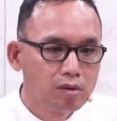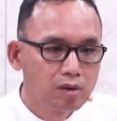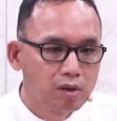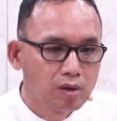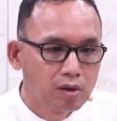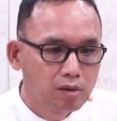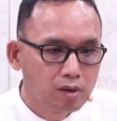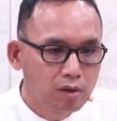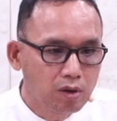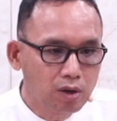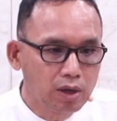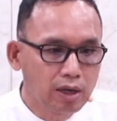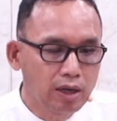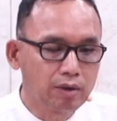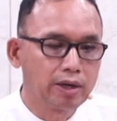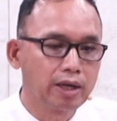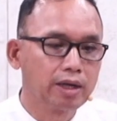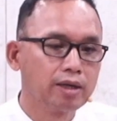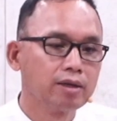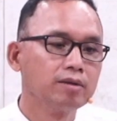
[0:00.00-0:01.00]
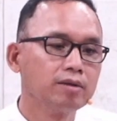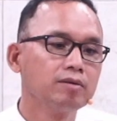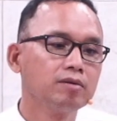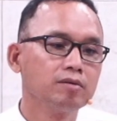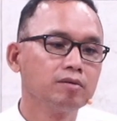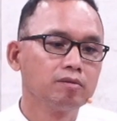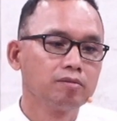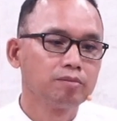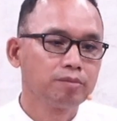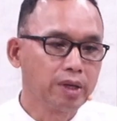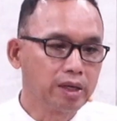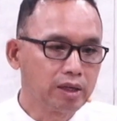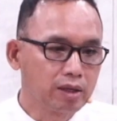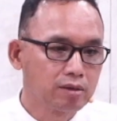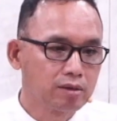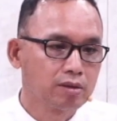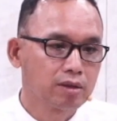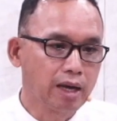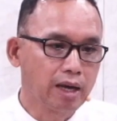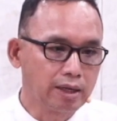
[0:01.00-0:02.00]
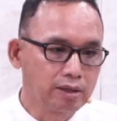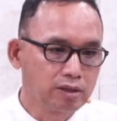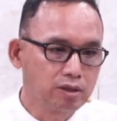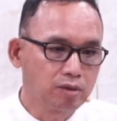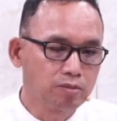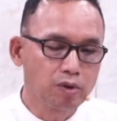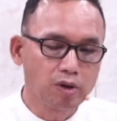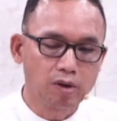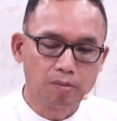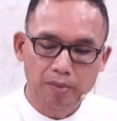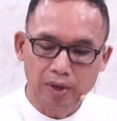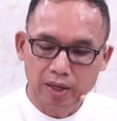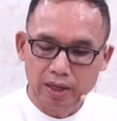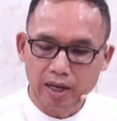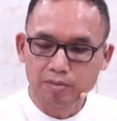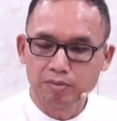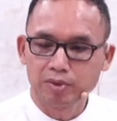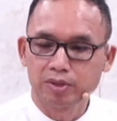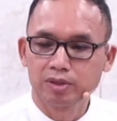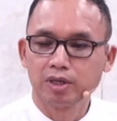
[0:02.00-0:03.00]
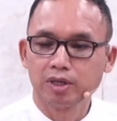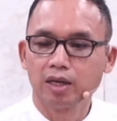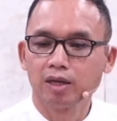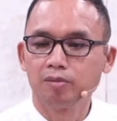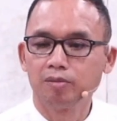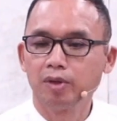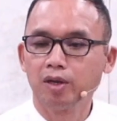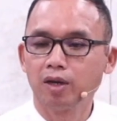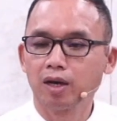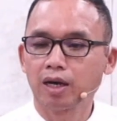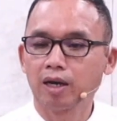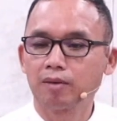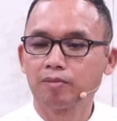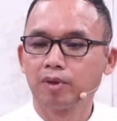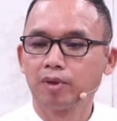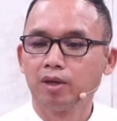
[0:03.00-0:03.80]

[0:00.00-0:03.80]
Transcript: คนเหล่านั้นเป็นการ เฉพาะเป็นการพิเศษพี่น้องครับ